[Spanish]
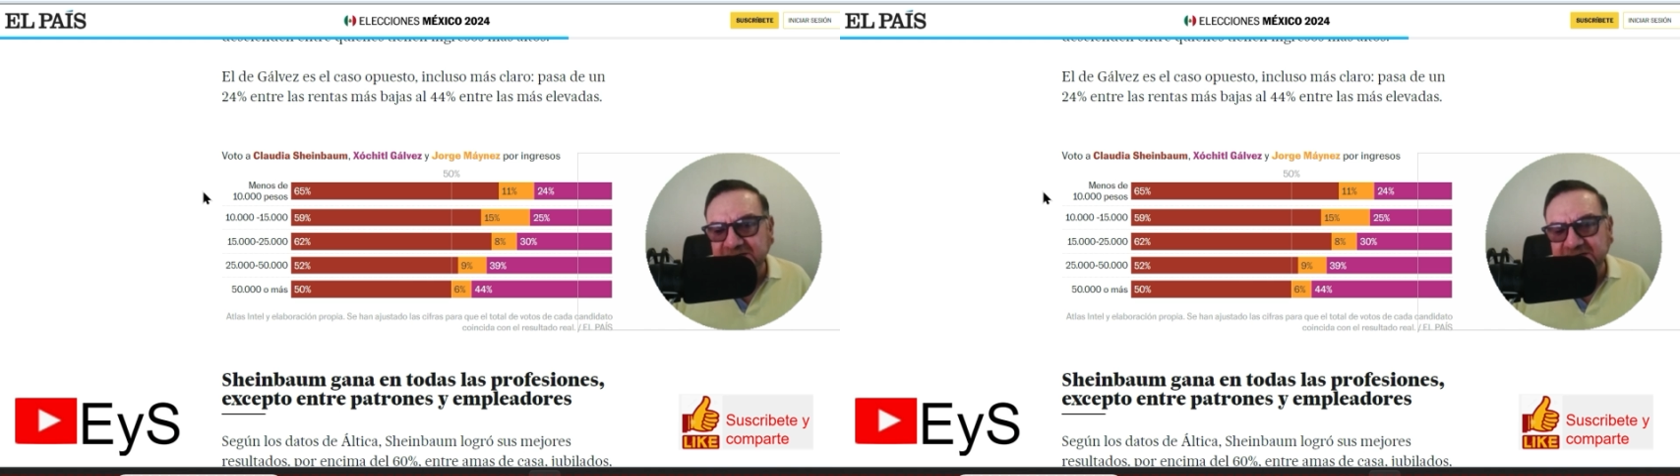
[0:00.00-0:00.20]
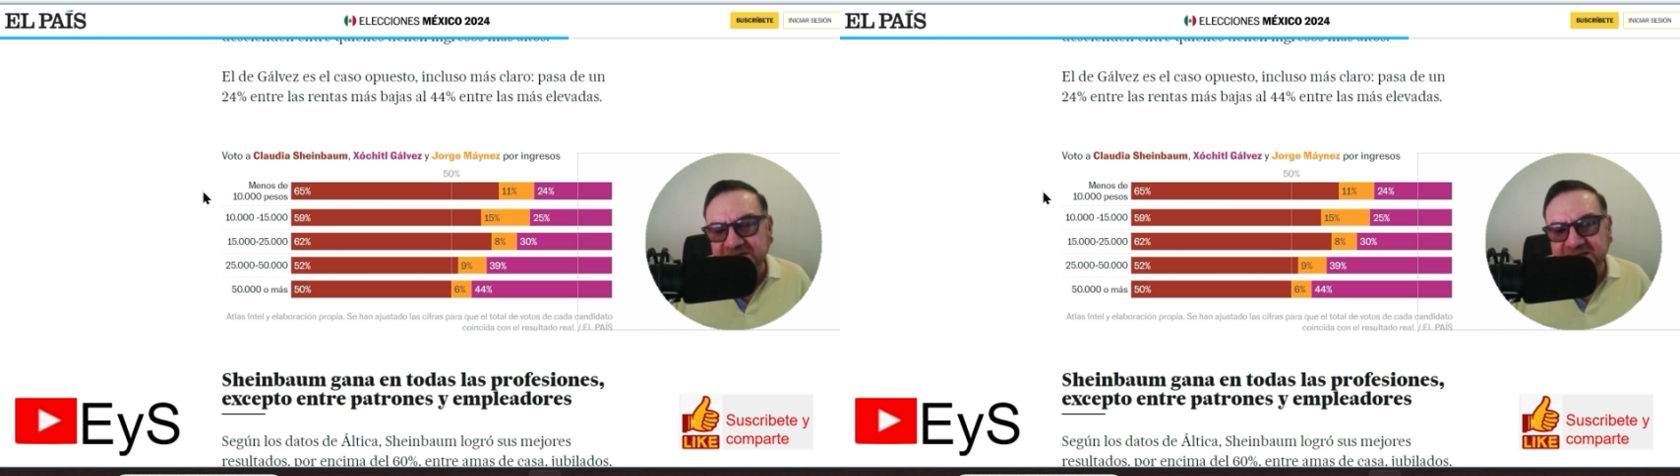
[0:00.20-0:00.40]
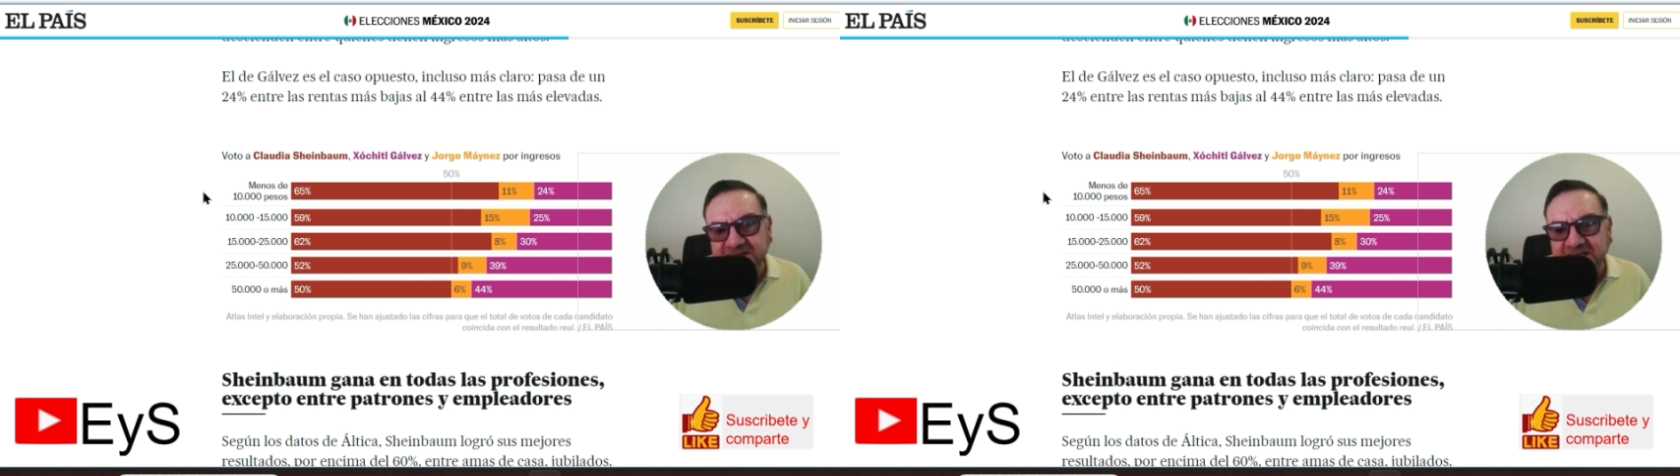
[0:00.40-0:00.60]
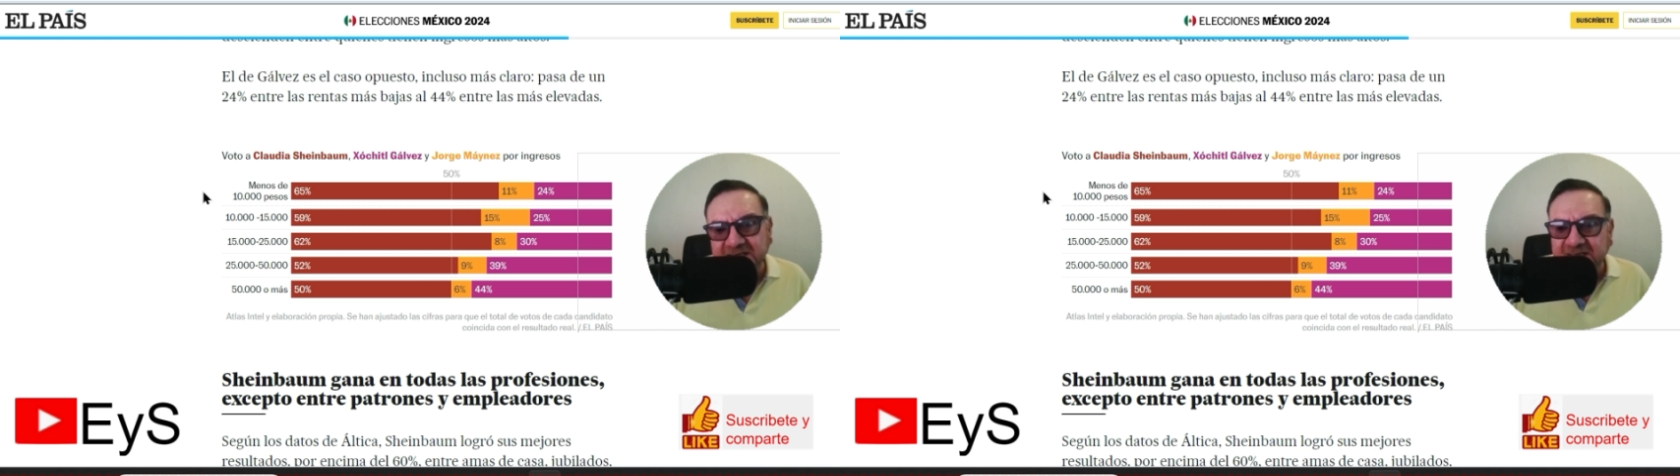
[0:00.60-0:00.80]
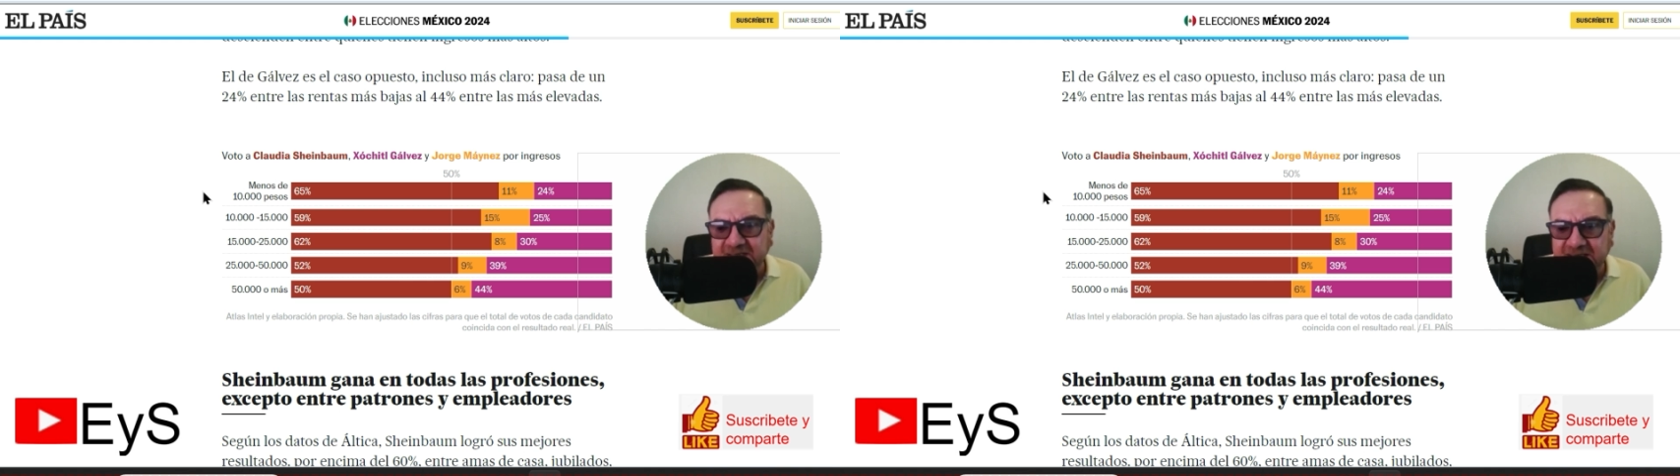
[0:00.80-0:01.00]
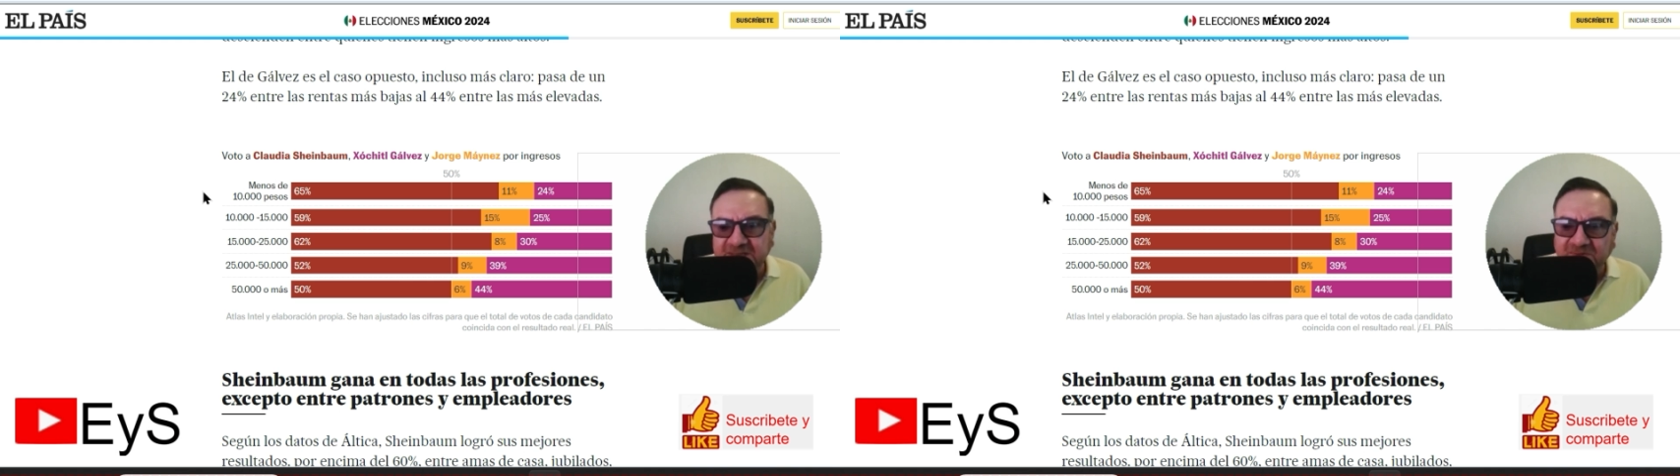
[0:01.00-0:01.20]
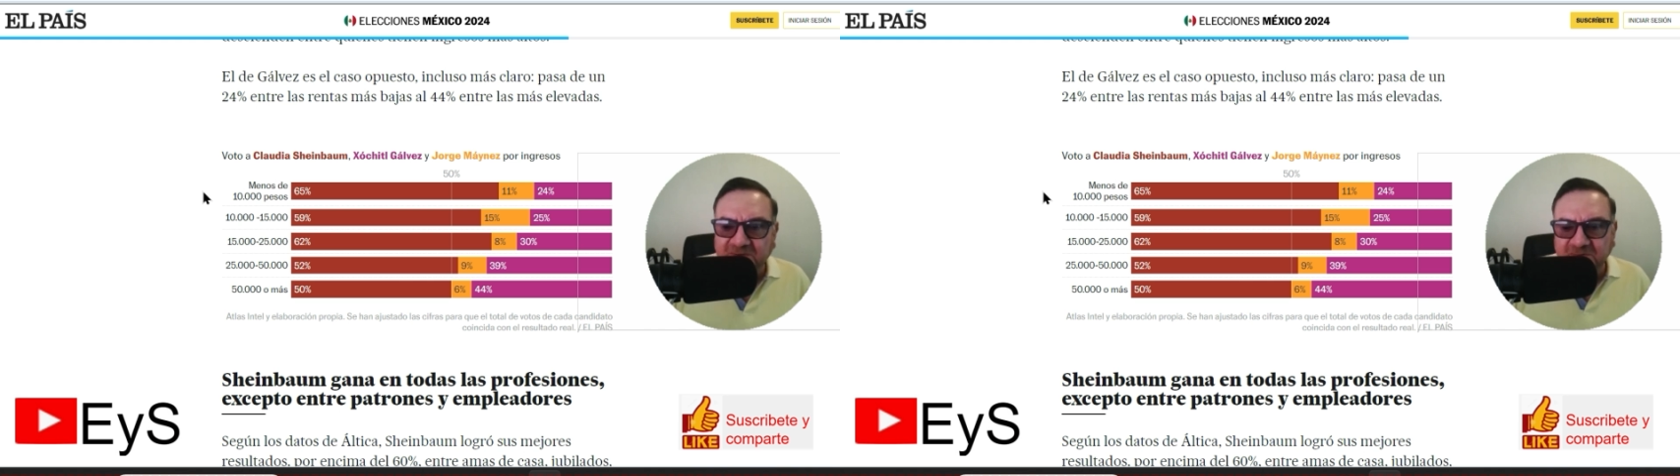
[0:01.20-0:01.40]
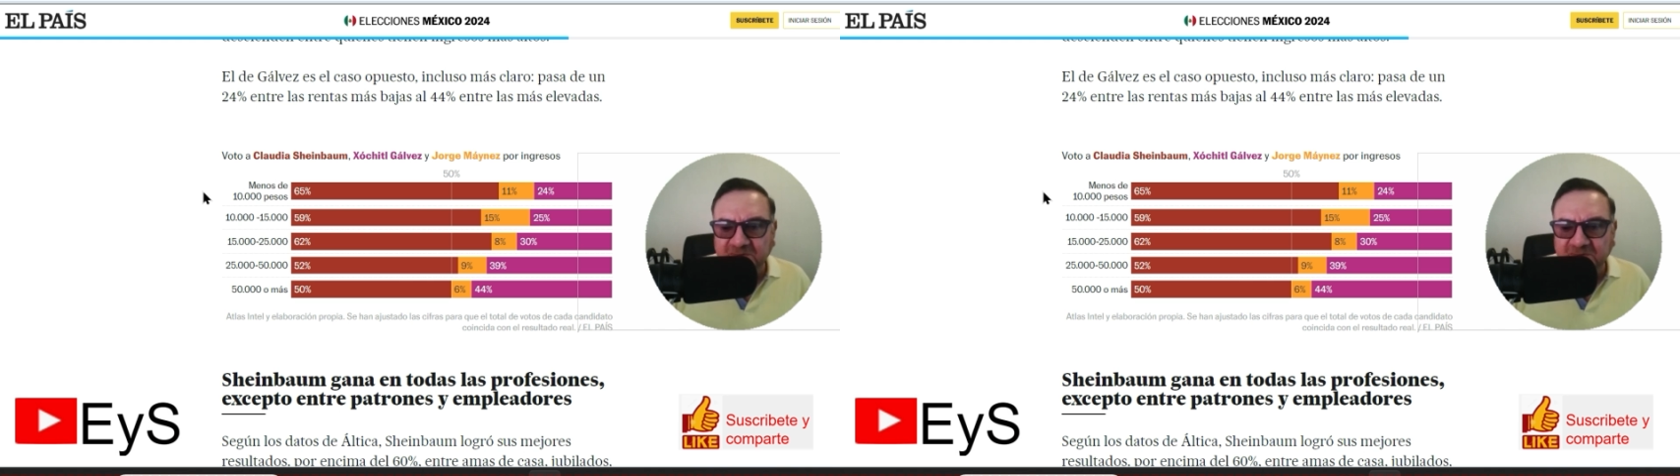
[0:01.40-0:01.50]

Entonces, les fue